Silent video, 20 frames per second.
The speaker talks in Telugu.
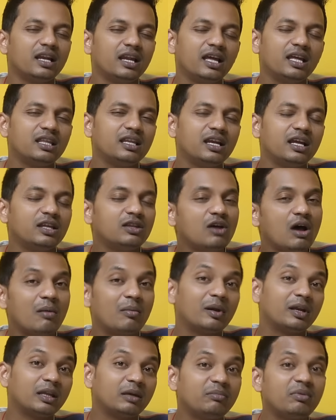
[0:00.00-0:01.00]
లేదు లేదు
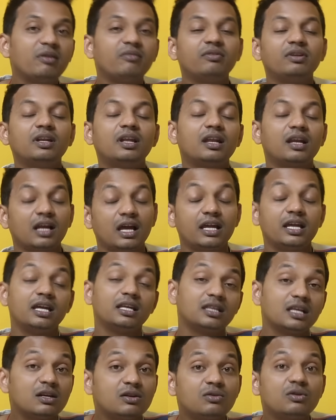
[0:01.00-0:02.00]
అమర్దీపే విన్నర్గా
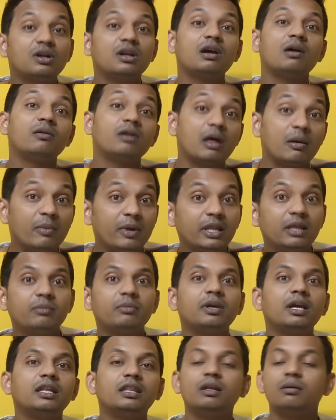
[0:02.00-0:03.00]
అయ్యేటట్టున్నాడు కాబట్టి
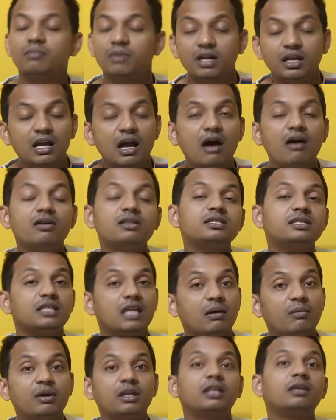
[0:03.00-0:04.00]
అమర్దీప్కి వేద్దాం మనకు
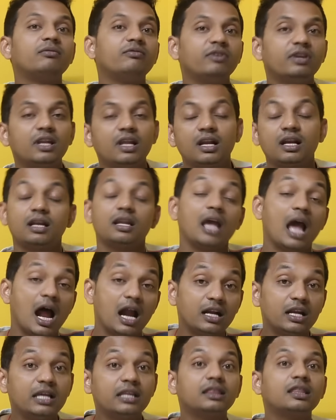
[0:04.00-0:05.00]
కావాల్సింది అమర్దీప్ విన్నర్ అని
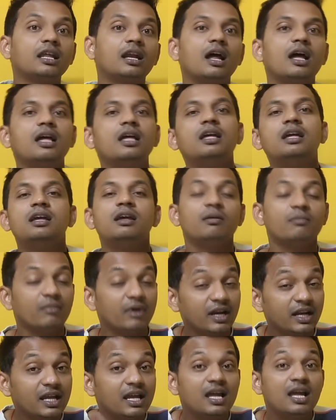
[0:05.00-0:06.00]
అటేస్తారా
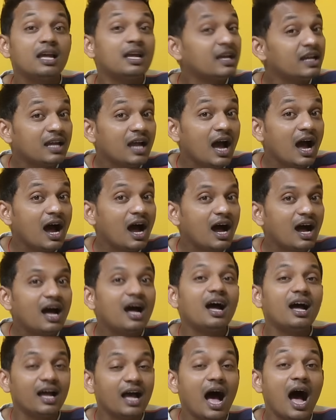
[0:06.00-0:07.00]
మరి
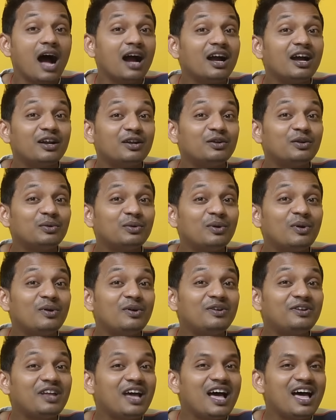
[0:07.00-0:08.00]
ఆ
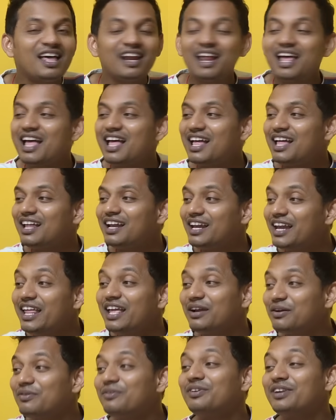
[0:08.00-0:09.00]
గట్టునుంటారా
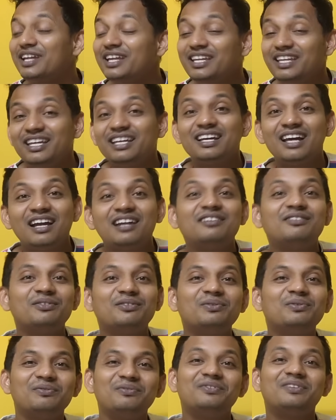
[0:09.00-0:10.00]
లేకుంటే ఈ
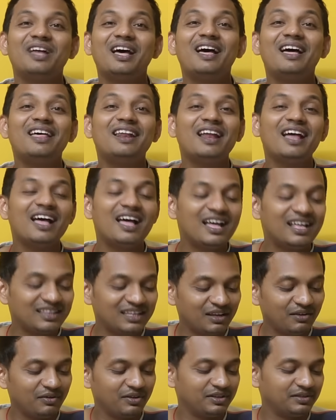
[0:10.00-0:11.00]
గట్టునుంటారా
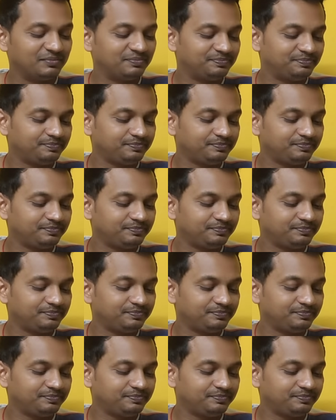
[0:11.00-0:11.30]
తెలియదు